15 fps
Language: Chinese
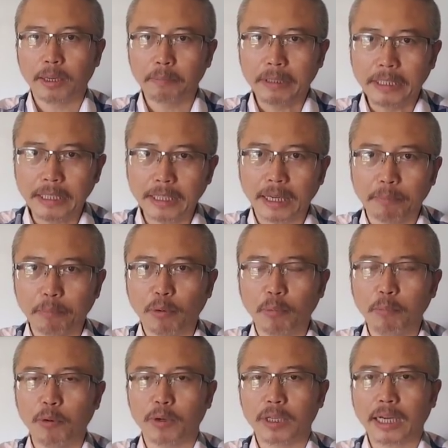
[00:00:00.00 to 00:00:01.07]
那么一旦泼
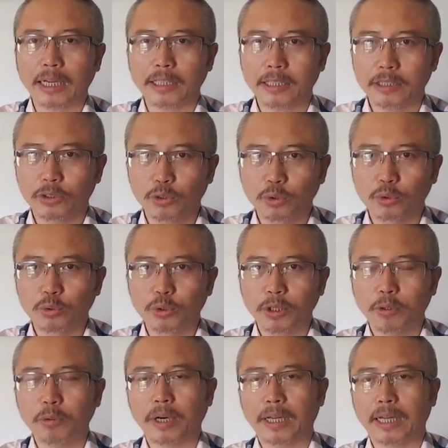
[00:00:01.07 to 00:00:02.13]
墨，他一个。最
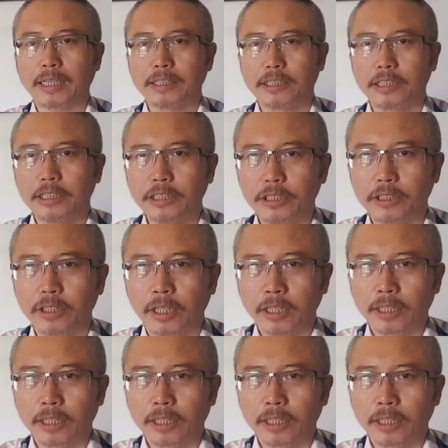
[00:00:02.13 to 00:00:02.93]
后啊，他引